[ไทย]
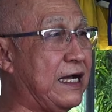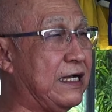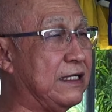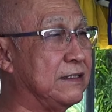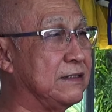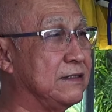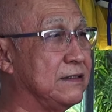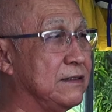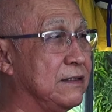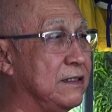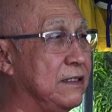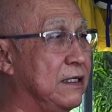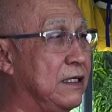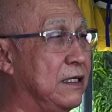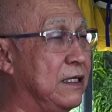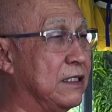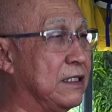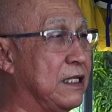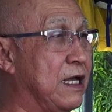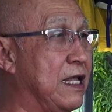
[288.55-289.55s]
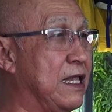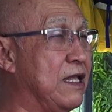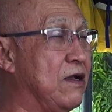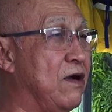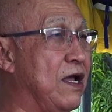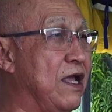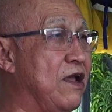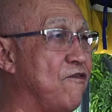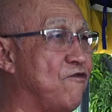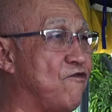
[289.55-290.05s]
งๆท่านก็
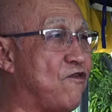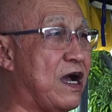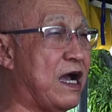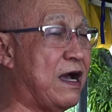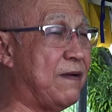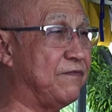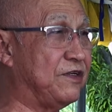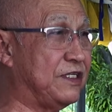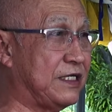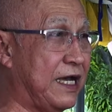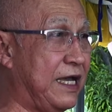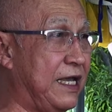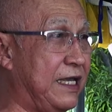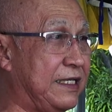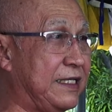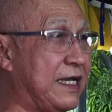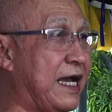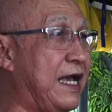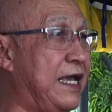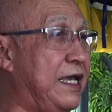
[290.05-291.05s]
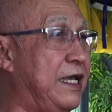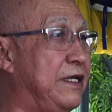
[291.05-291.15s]
ให้ความใส่ใจ